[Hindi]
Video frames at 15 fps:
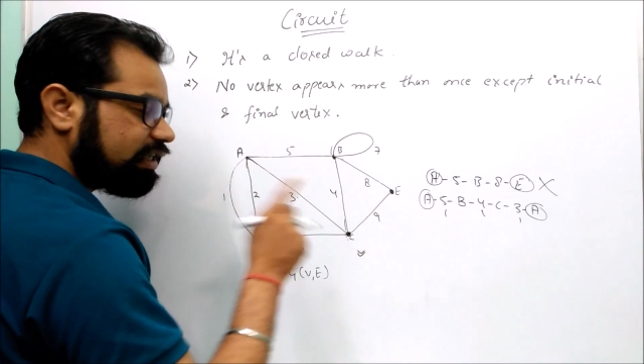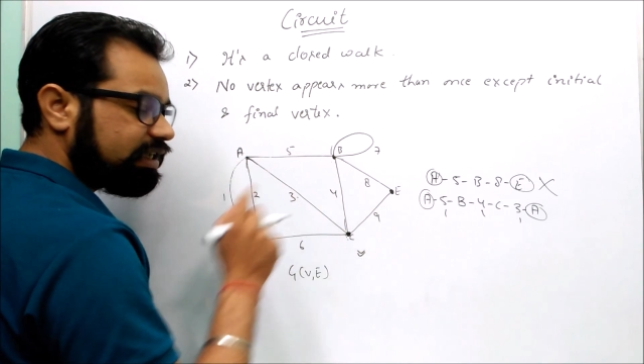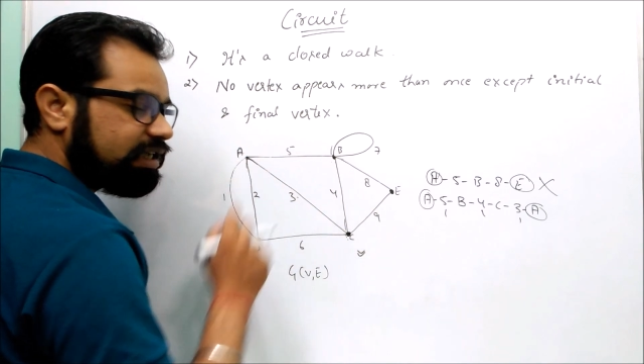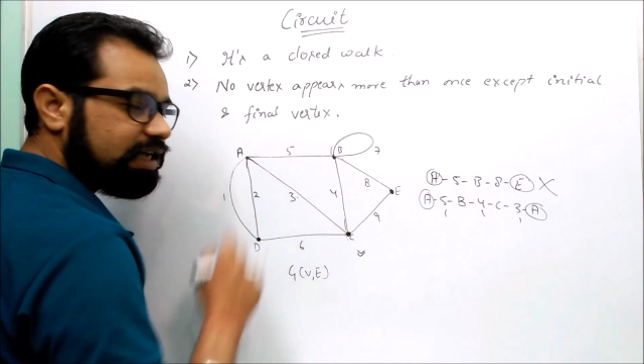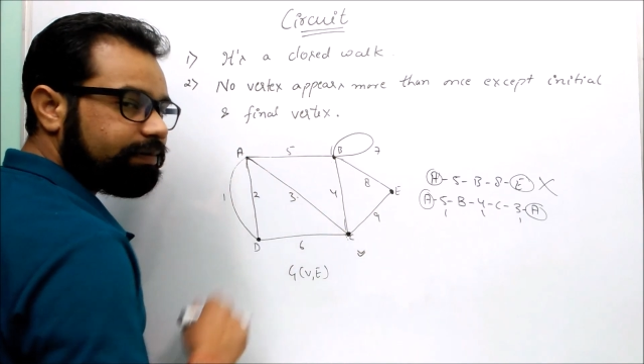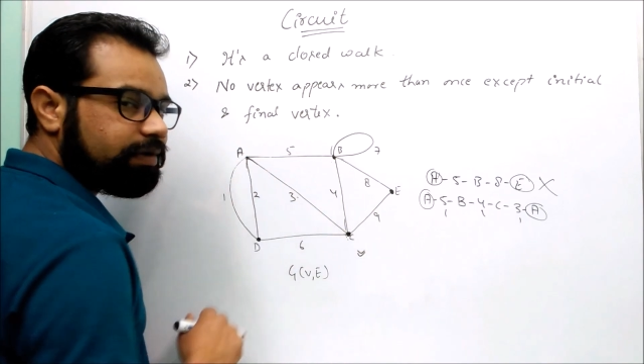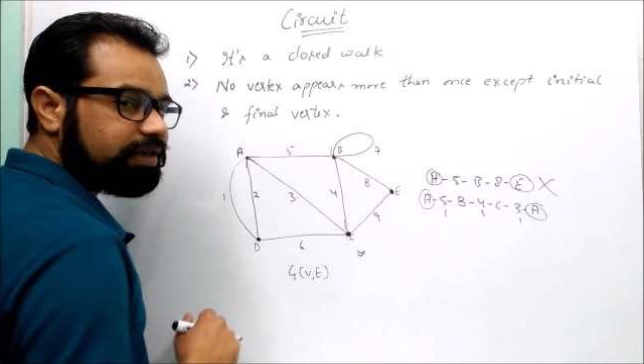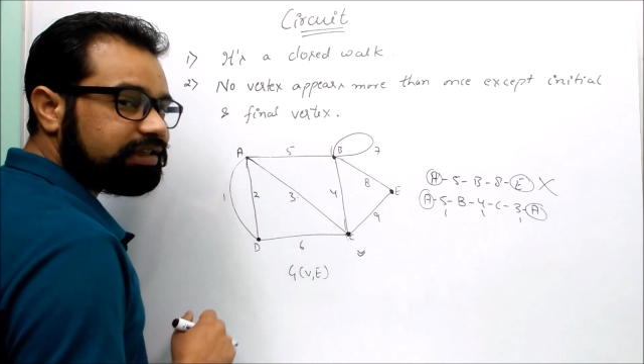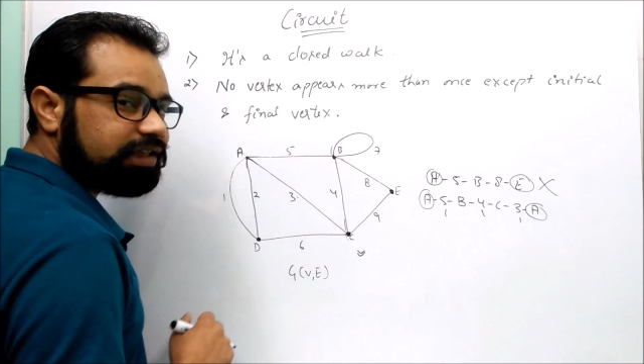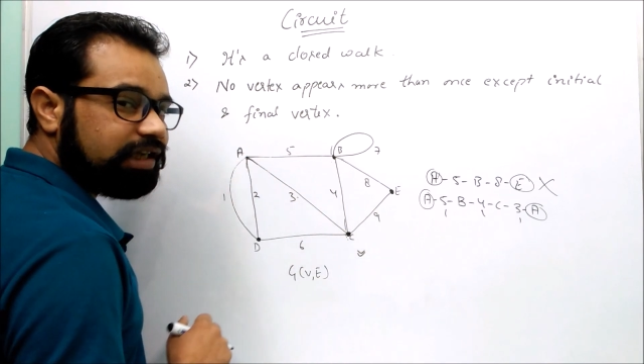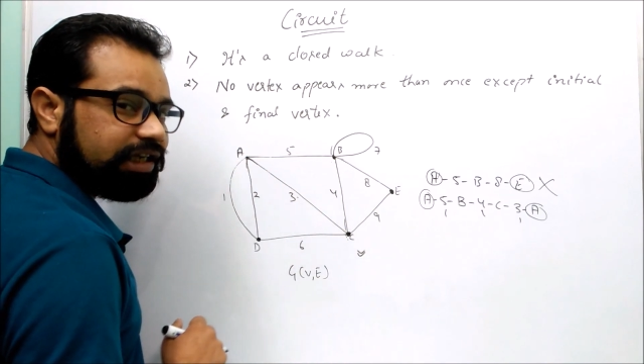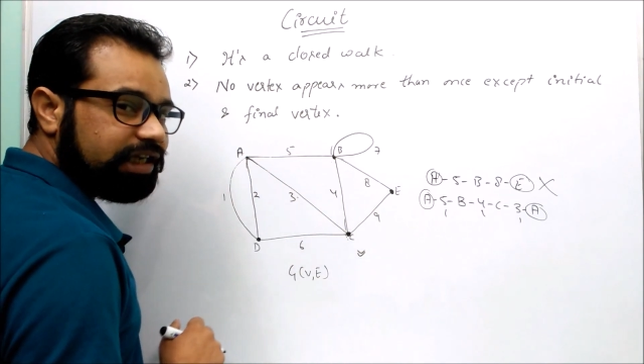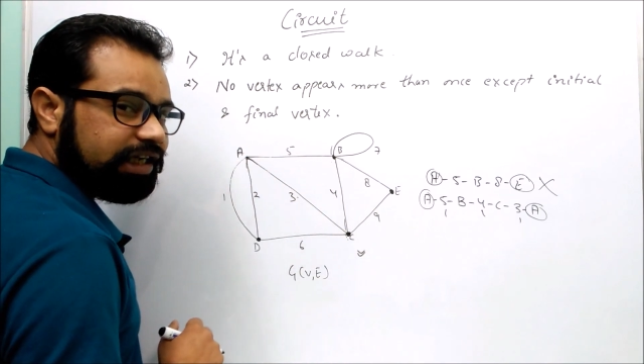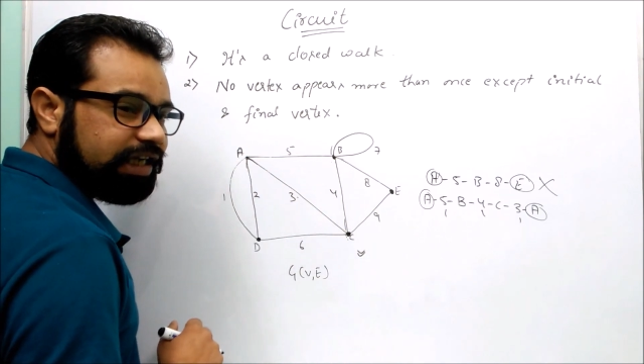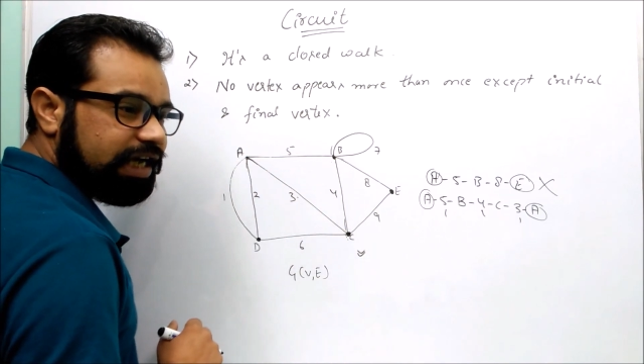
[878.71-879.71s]
कि ये आपका
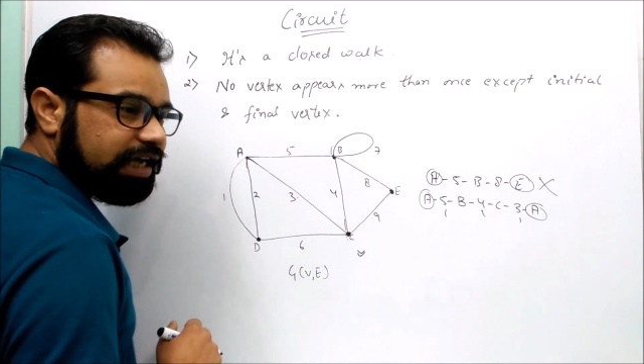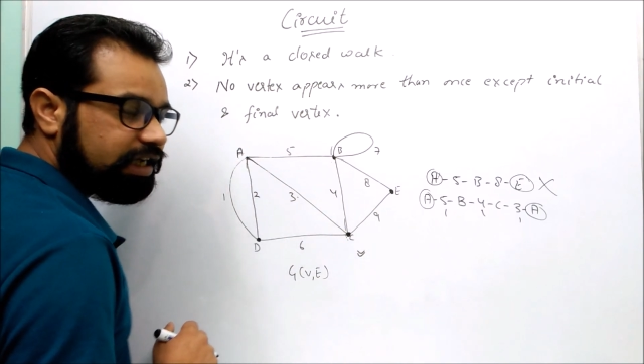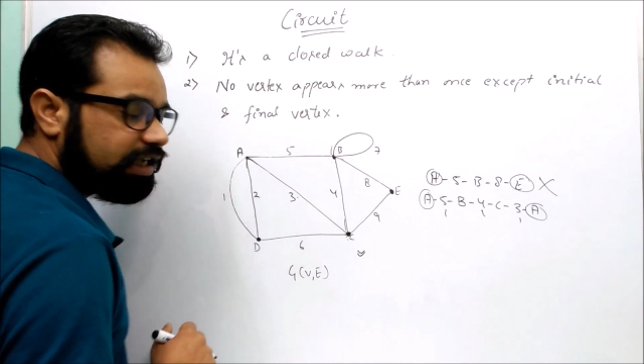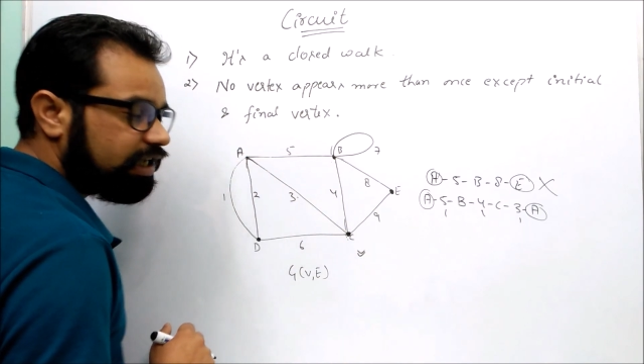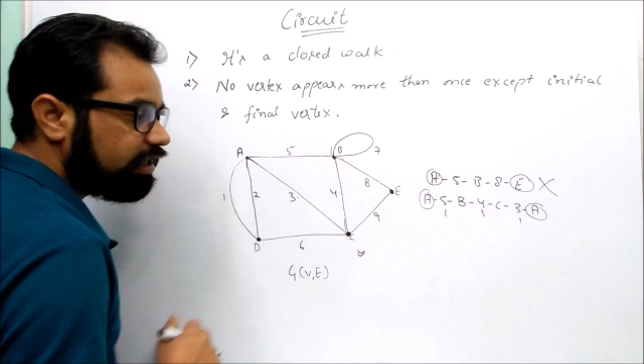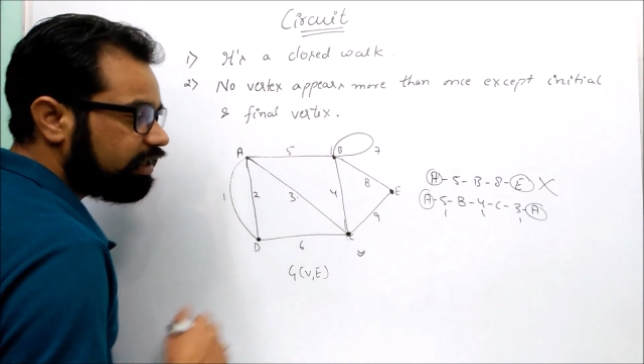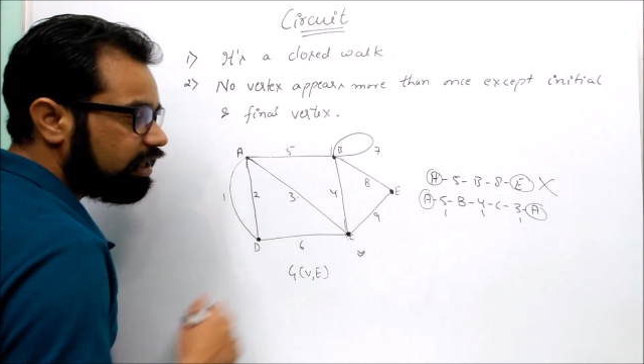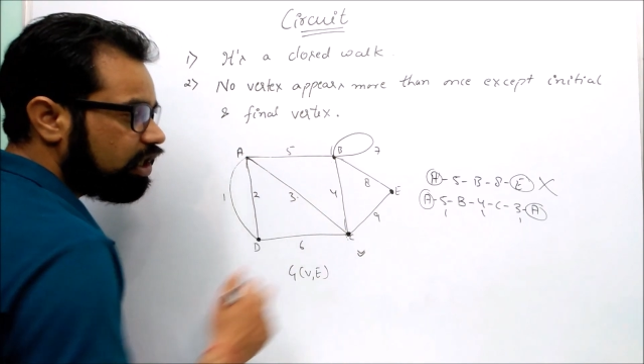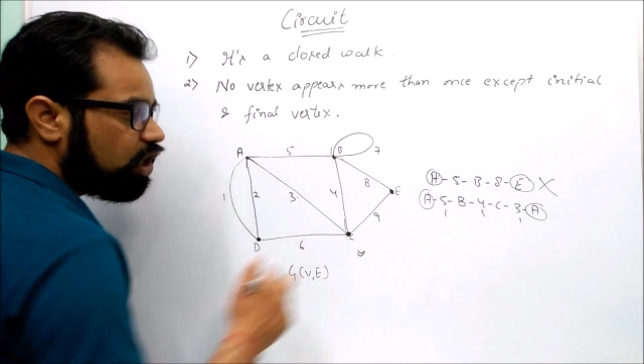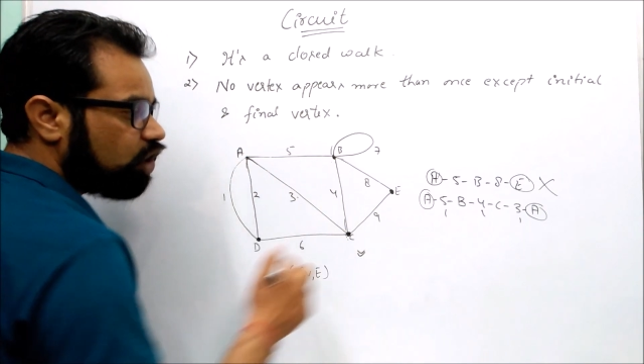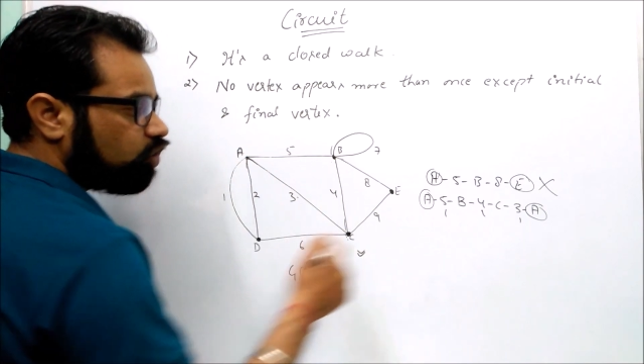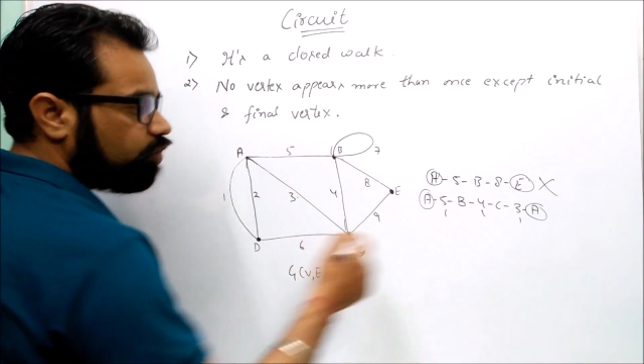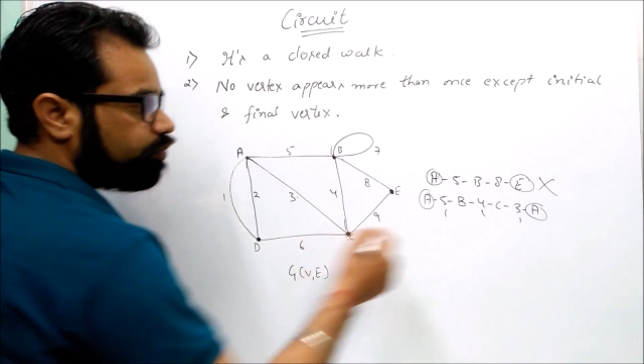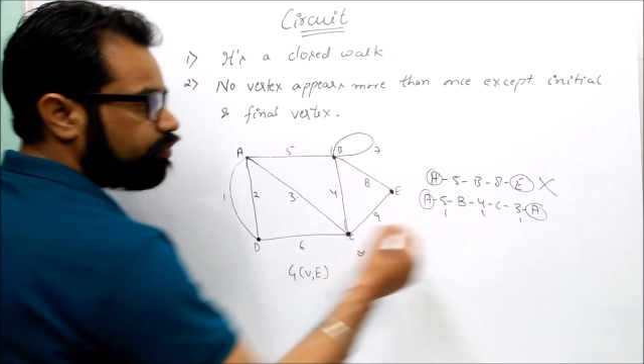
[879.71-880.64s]
सर्किट है कि नहीं है तो